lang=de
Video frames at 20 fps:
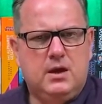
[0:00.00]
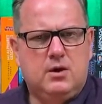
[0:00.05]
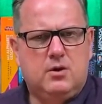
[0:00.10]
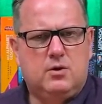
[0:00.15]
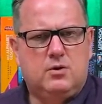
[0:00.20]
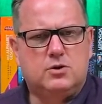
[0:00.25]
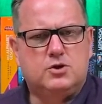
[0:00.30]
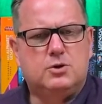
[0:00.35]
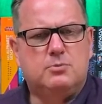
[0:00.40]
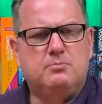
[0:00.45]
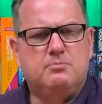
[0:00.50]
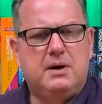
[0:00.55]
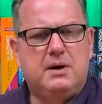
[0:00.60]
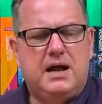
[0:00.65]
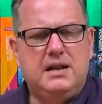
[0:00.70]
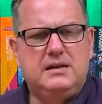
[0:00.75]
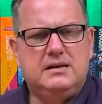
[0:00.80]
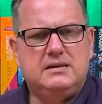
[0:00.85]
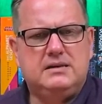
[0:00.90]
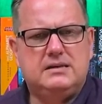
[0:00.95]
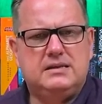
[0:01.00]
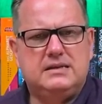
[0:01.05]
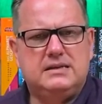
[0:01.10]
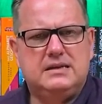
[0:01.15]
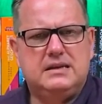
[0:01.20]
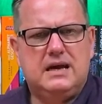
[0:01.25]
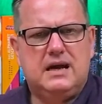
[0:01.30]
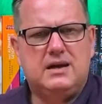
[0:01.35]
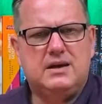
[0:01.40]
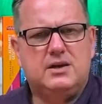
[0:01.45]
Und schon bald
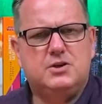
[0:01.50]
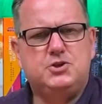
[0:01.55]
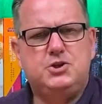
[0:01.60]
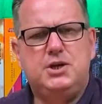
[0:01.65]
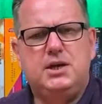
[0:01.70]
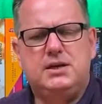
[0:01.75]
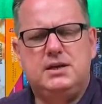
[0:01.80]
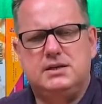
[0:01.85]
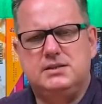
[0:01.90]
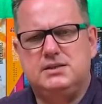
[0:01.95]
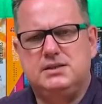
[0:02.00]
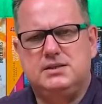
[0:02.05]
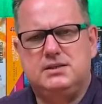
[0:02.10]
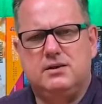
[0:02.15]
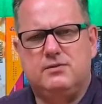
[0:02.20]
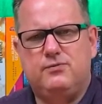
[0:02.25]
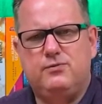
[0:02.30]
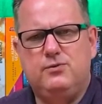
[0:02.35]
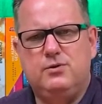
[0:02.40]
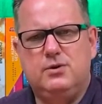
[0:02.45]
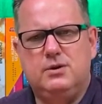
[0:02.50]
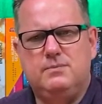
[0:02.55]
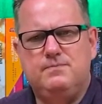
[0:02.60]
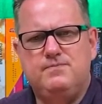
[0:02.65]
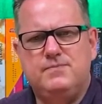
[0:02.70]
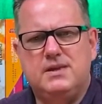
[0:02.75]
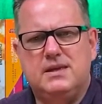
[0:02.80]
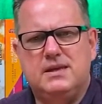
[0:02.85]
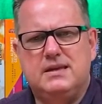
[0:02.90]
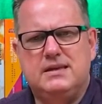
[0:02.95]
engagiert er sich dafür,
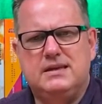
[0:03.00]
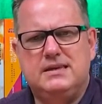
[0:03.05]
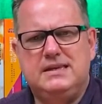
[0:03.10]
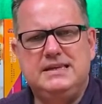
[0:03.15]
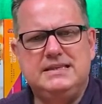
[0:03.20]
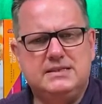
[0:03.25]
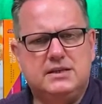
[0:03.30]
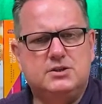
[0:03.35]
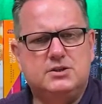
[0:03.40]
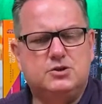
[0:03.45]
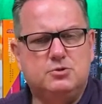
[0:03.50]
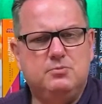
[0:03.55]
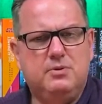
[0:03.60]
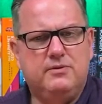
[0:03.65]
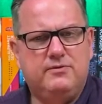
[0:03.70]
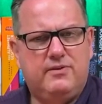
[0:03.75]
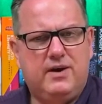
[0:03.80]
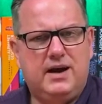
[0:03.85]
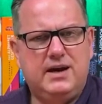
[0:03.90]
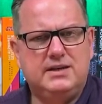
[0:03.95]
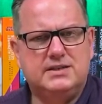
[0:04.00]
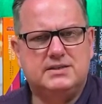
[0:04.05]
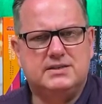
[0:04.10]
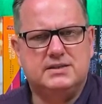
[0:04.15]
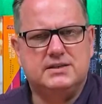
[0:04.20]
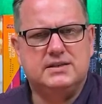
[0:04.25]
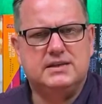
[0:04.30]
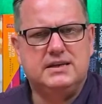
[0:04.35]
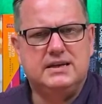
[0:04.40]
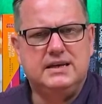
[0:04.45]
diese zu
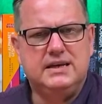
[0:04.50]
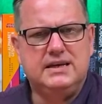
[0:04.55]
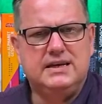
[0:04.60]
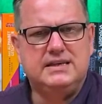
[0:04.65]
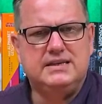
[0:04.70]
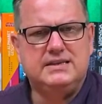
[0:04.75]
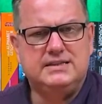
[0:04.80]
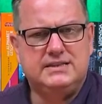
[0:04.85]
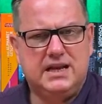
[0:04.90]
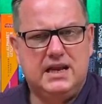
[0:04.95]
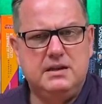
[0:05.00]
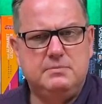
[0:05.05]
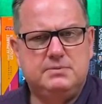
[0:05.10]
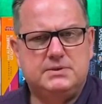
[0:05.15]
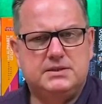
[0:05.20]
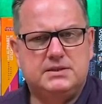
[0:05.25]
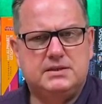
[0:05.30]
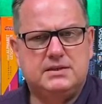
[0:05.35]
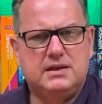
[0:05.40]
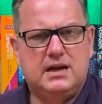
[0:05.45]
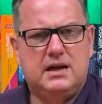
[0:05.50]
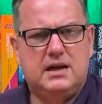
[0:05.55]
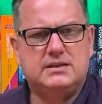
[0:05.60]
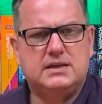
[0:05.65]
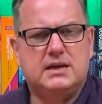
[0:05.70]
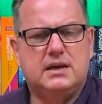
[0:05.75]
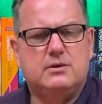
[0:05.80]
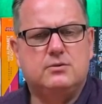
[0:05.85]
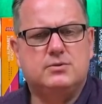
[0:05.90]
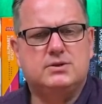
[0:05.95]
beweisen, selbst als
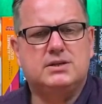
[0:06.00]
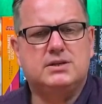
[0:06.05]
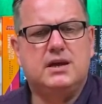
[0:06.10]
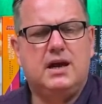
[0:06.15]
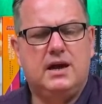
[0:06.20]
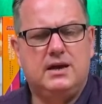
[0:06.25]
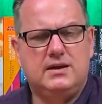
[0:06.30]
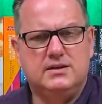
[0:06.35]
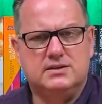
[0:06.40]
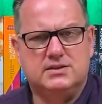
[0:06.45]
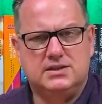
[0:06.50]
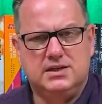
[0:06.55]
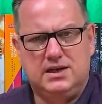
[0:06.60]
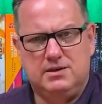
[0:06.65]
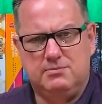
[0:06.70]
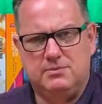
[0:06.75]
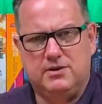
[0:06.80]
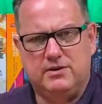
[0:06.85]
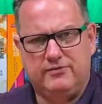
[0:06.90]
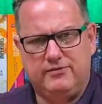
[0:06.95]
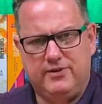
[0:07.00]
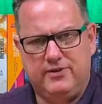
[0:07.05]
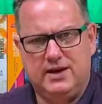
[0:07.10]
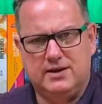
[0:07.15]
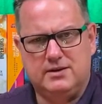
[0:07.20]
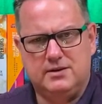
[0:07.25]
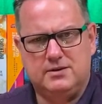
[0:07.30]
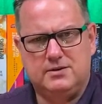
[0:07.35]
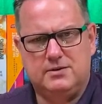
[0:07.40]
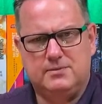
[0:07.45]
er dadurch sein eigenes Leben
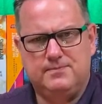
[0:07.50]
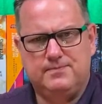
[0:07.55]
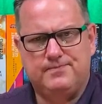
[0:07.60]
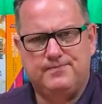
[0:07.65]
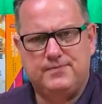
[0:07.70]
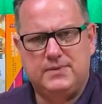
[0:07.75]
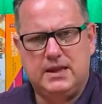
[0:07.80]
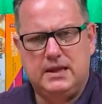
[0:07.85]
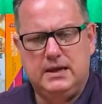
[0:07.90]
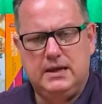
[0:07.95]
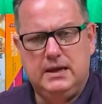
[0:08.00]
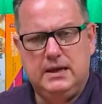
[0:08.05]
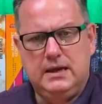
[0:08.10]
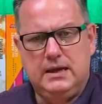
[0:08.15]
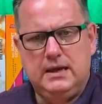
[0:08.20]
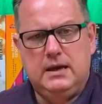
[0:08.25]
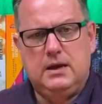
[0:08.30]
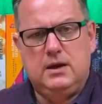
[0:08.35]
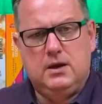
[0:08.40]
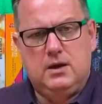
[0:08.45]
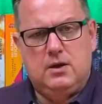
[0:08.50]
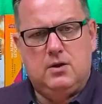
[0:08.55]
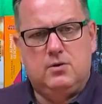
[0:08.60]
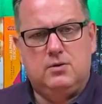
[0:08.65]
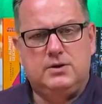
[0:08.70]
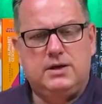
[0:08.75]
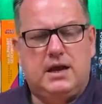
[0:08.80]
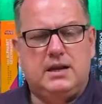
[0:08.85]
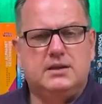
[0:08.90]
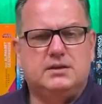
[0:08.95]
gefährdet.
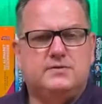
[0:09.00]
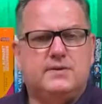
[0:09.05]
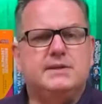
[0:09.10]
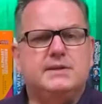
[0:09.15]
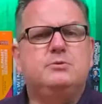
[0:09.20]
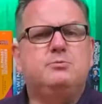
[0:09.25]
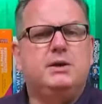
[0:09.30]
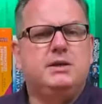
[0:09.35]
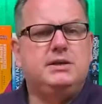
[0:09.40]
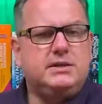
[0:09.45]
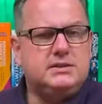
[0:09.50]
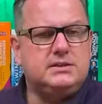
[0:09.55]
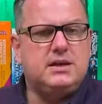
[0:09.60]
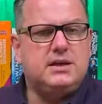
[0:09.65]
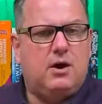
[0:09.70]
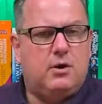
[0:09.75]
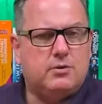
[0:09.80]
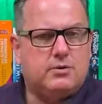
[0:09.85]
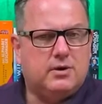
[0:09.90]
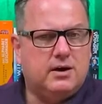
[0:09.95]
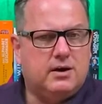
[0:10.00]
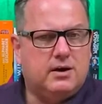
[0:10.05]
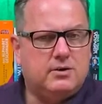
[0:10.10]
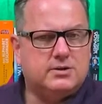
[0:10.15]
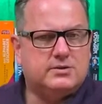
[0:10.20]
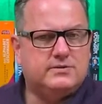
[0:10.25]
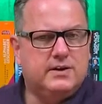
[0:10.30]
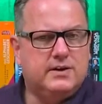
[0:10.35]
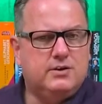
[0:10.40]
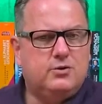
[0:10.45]
Und alles, was ich über diesen Autor
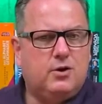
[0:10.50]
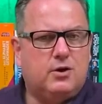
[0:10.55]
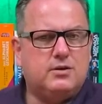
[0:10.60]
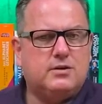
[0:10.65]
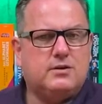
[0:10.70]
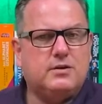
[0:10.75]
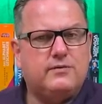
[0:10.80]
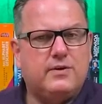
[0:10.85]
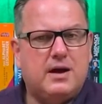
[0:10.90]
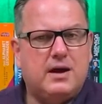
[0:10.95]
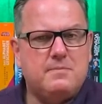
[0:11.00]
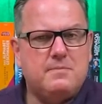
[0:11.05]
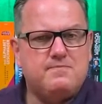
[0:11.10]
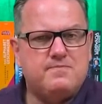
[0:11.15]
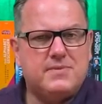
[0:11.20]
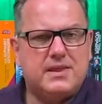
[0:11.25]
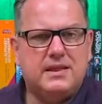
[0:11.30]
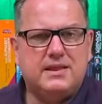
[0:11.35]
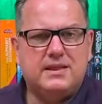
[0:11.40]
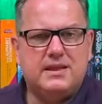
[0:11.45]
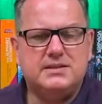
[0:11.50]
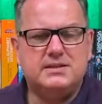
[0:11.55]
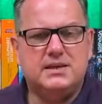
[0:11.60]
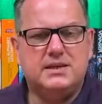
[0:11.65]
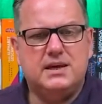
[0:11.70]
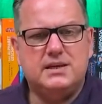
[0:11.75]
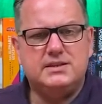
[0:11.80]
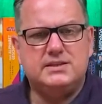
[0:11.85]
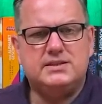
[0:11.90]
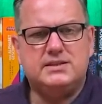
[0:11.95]
herausfinden konnte, war, dass
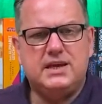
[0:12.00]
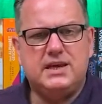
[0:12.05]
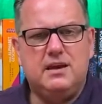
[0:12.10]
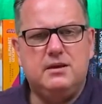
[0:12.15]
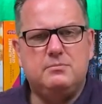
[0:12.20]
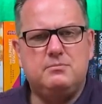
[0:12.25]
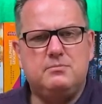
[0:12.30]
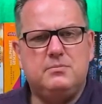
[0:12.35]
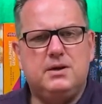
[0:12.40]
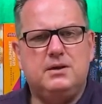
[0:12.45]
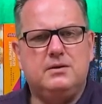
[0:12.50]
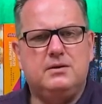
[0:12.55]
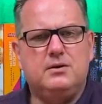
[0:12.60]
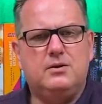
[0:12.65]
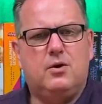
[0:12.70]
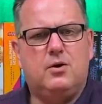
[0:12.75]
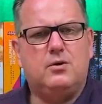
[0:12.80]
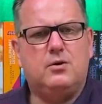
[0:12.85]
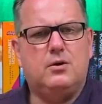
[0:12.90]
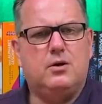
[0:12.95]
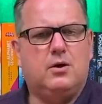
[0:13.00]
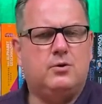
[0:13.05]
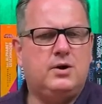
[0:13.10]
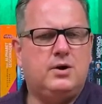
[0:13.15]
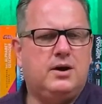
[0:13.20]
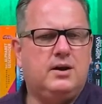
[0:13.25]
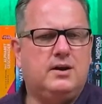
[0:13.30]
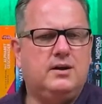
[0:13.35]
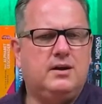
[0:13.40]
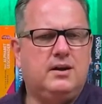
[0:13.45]
er in Salem in
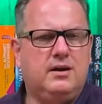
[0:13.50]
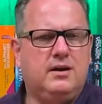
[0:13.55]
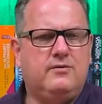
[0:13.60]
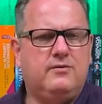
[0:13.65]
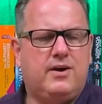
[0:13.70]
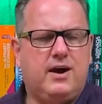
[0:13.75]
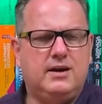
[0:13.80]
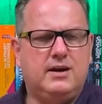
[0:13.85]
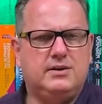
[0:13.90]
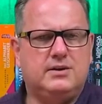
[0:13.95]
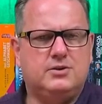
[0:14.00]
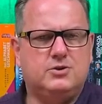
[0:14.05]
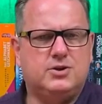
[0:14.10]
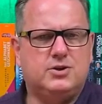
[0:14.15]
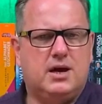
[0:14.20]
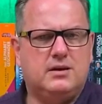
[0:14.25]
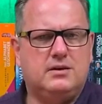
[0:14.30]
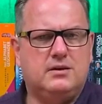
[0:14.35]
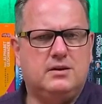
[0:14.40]
Oregon in den Vereinigten Staaten